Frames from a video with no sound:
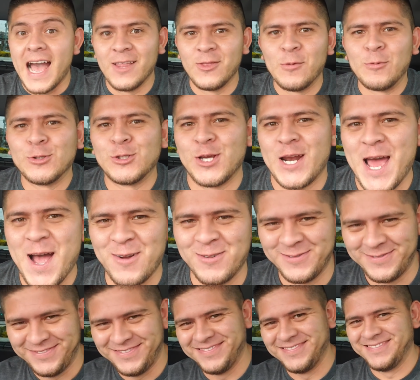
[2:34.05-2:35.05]
Ando emocionado.
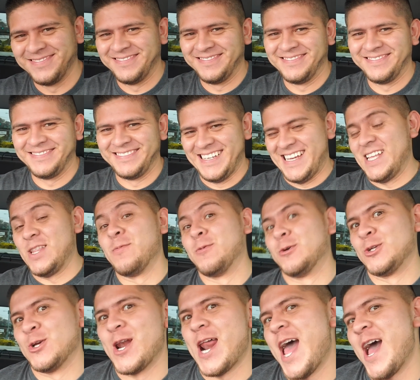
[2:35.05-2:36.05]
Ando
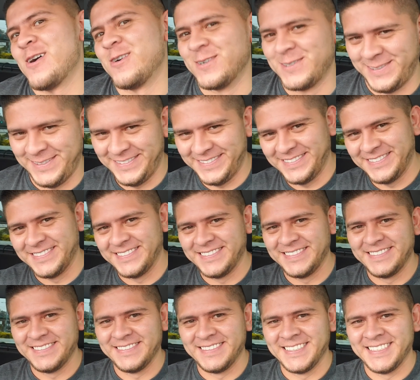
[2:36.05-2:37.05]
emocionado.
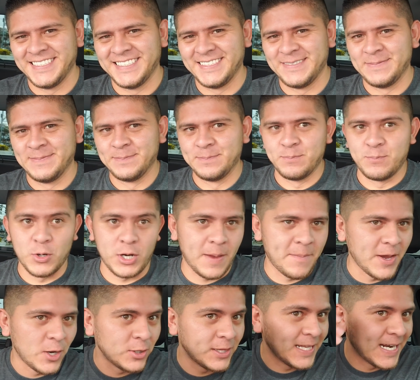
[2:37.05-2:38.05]
Porque
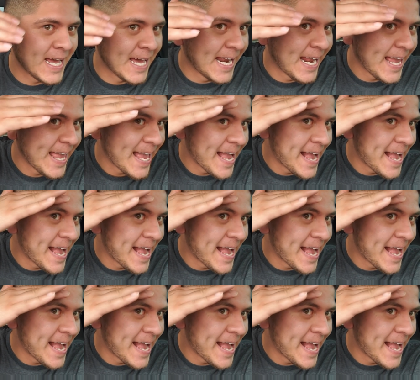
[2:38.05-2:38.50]
me corté la cara.